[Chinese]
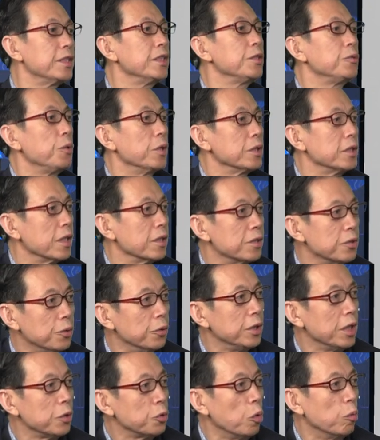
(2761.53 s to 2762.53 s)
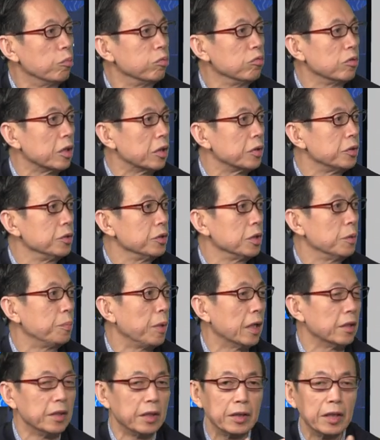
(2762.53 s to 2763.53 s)
觉上是有点恐怖的，就是
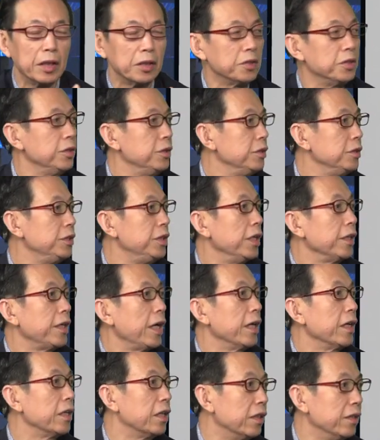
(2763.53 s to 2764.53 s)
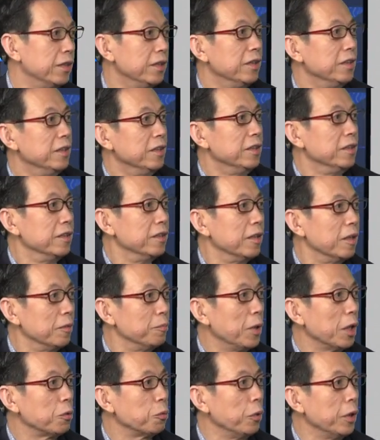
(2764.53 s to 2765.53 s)
把人啊切开啊。
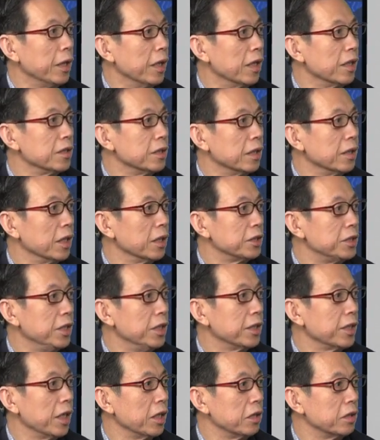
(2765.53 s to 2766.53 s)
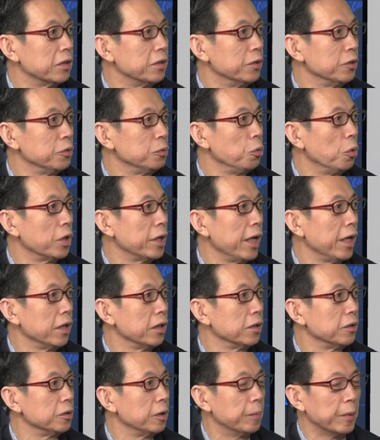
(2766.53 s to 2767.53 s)
把鬼啊人啊切开剁
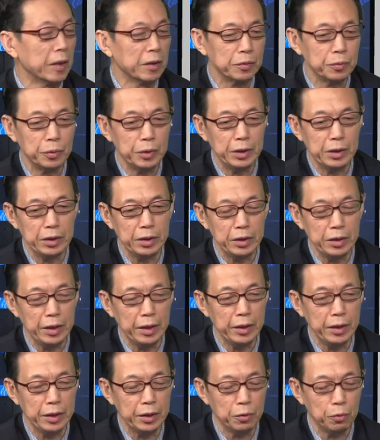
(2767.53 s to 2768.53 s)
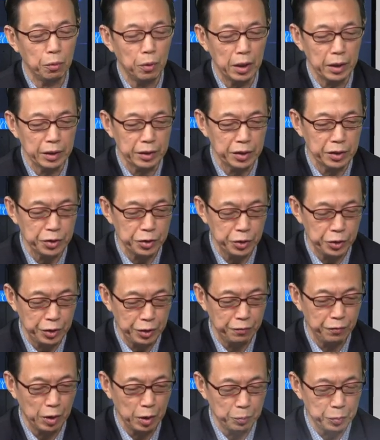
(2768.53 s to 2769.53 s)
开，对吧？所以林林画了一个
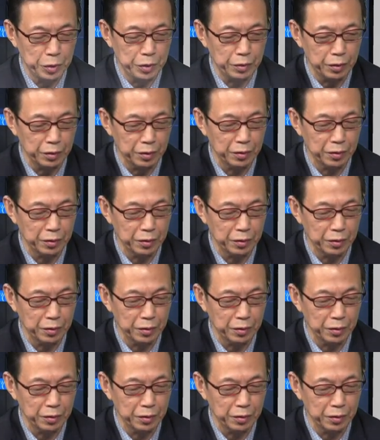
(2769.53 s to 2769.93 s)
斜方平，